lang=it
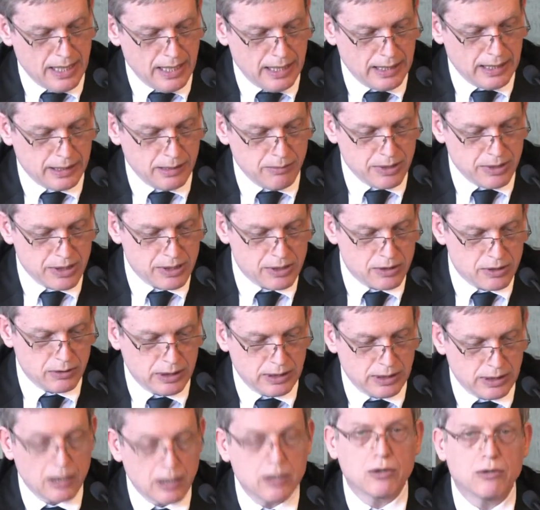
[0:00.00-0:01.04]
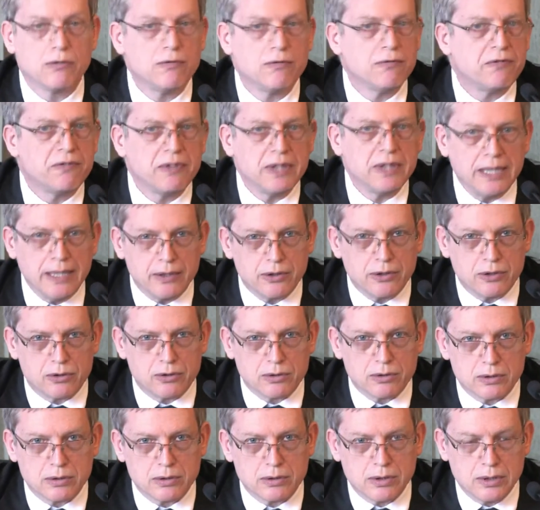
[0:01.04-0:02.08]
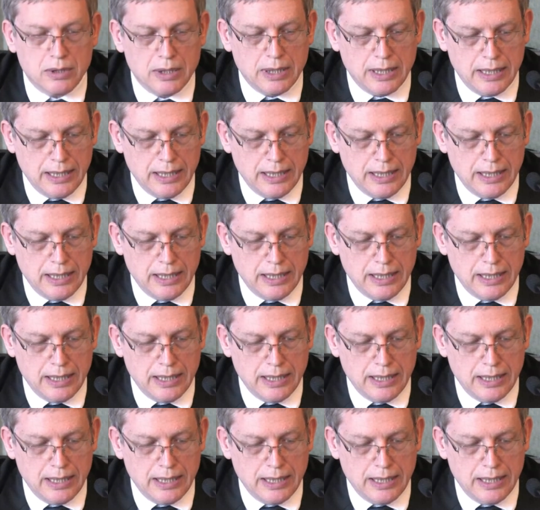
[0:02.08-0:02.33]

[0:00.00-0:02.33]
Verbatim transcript: alla dimensione del conflitto